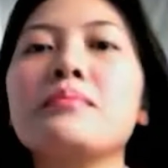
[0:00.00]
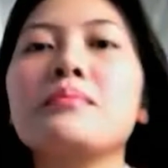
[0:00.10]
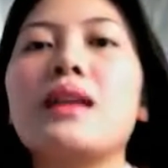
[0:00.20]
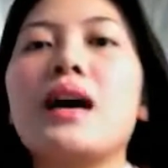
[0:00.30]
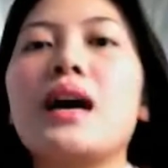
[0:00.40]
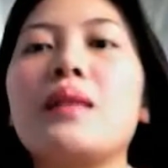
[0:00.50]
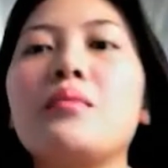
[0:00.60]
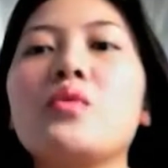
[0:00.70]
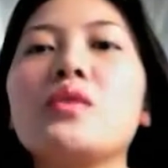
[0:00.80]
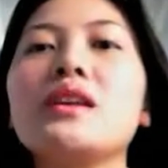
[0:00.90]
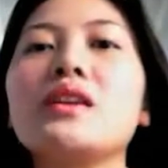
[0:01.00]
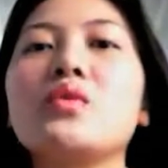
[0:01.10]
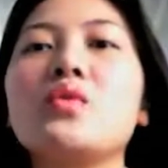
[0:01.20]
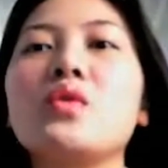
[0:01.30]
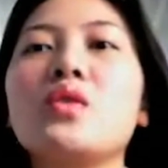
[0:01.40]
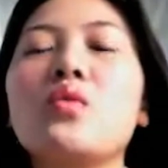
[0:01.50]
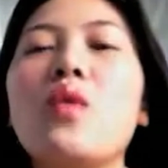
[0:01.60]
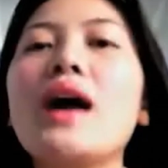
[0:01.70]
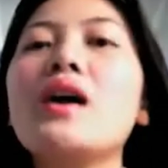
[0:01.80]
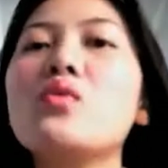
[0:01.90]
là một cái điều
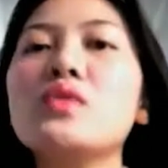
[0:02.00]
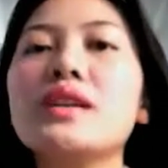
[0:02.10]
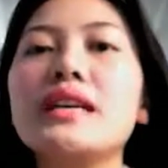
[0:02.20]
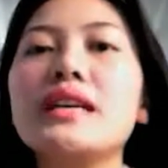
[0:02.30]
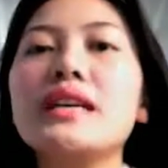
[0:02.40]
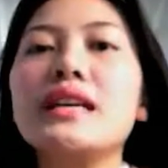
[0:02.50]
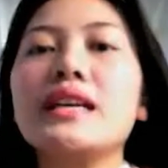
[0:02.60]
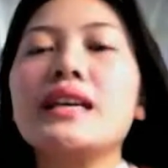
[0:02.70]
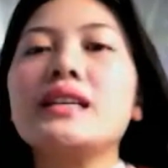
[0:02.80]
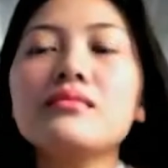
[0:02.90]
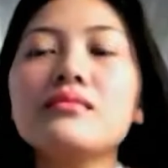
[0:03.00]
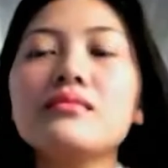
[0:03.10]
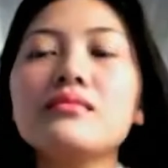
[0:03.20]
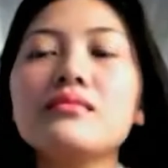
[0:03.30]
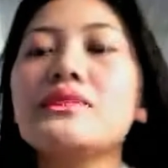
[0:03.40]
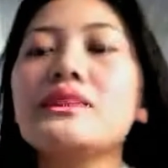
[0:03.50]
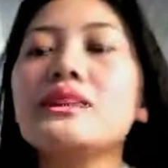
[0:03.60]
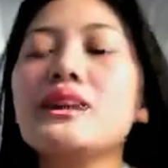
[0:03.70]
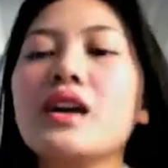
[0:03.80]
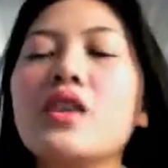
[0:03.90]
quá ấu trĩ đi. Tại vì
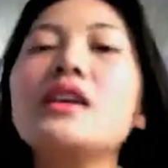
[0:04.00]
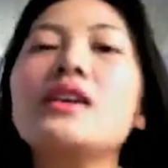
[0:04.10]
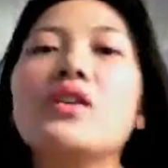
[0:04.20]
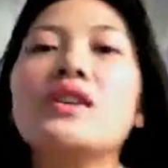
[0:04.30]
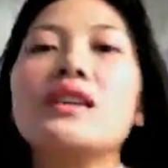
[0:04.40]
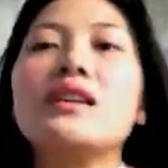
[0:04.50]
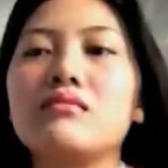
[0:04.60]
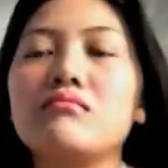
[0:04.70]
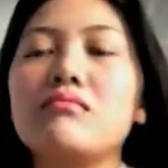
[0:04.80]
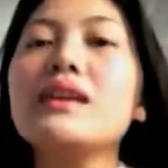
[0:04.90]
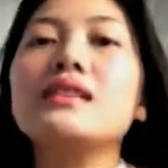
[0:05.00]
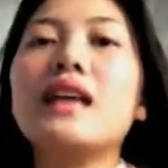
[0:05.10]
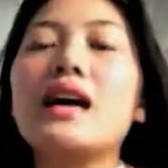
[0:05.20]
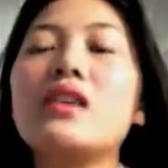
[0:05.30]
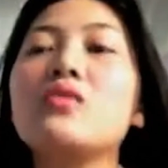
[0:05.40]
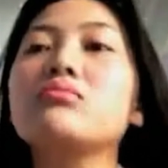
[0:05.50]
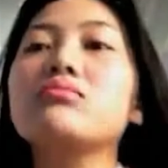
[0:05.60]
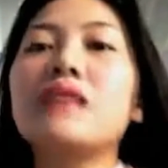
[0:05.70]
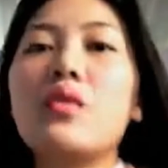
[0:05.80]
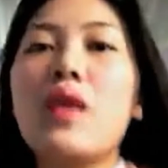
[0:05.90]
có lý do gì bắt người ta
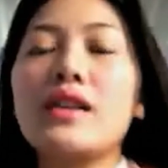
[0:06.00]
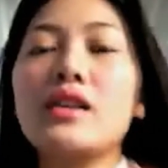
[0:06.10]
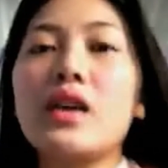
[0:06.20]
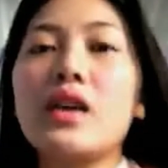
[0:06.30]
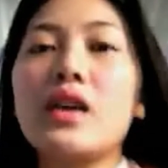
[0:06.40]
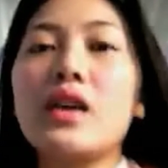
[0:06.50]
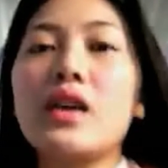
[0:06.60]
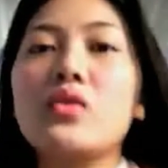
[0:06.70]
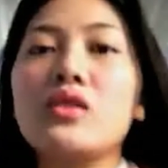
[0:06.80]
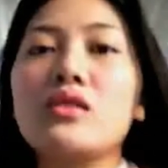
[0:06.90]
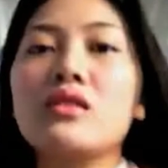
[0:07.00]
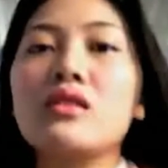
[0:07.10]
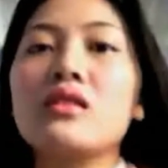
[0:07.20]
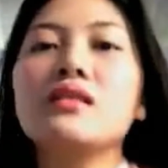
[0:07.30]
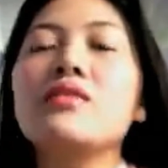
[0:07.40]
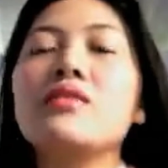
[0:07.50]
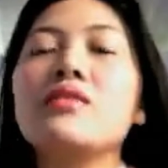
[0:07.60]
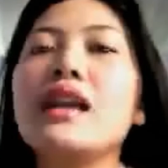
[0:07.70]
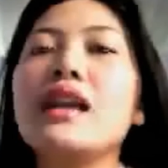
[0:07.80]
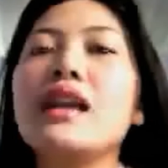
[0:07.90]
không tặng quà cho nhau được. Vấn đề
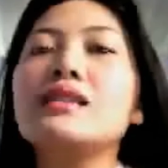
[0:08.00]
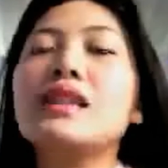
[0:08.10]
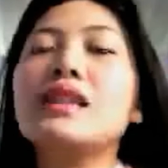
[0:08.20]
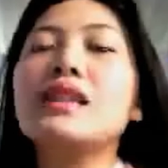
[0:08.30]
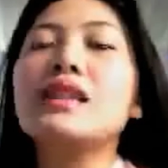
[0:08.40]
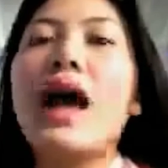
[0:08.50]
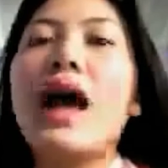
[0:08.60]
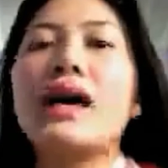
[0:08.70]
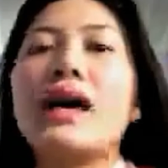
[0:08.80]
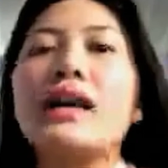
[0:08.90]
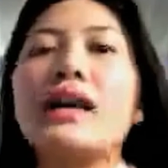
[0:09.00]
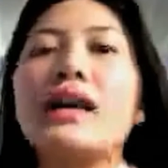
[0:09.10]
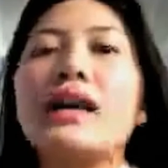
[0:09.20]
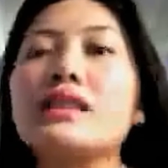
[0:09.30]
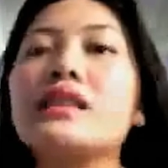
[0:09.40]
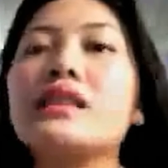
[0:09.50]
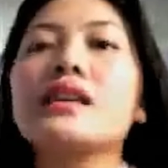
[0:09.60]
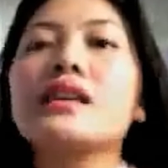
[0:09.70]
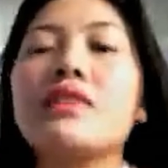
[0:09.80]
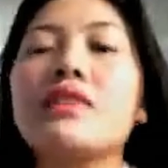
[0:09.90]
là người ta tặng quà hay là tặng tiền,
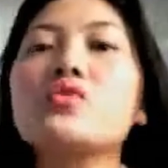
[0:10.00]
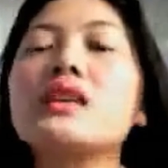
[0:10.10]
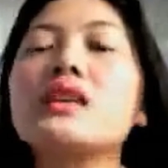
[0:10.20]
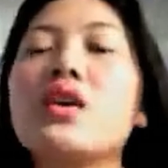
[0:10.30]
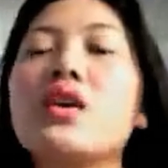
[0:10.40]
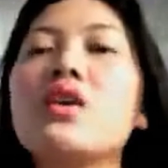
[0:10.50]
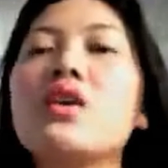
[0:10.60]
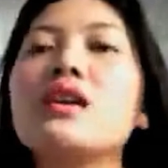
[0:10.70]
và số tiền đó